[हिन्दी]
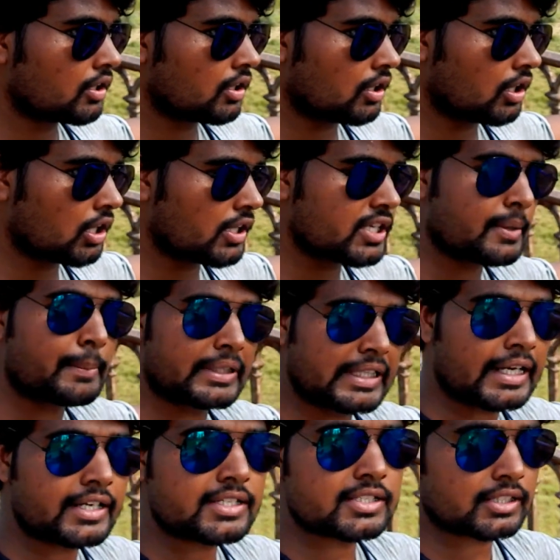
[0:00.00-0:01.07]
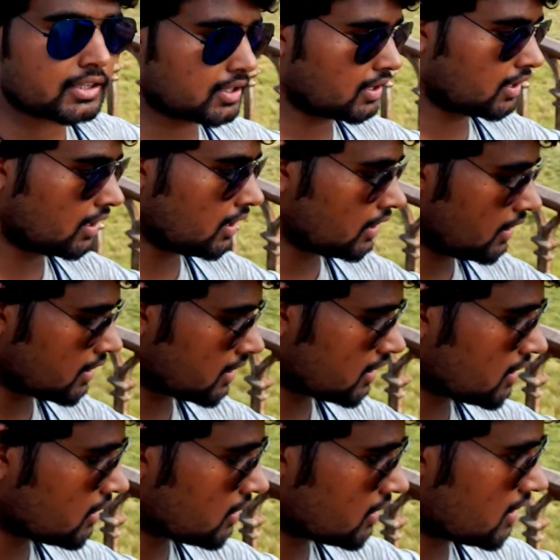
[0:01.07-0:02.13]
आ, ये बता नहीं सकते हैं
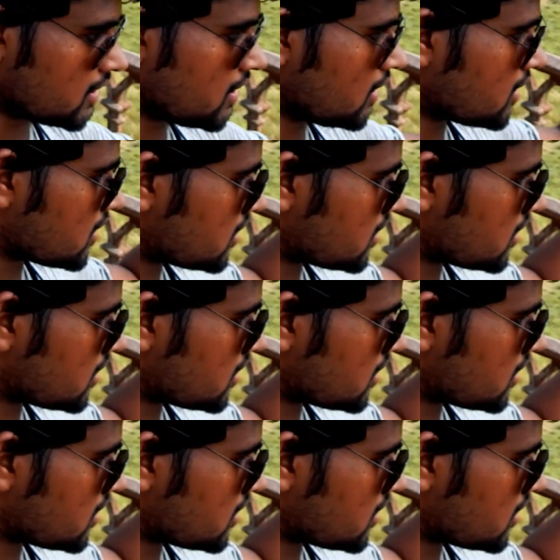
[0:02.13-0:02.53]
लेकिन देखिए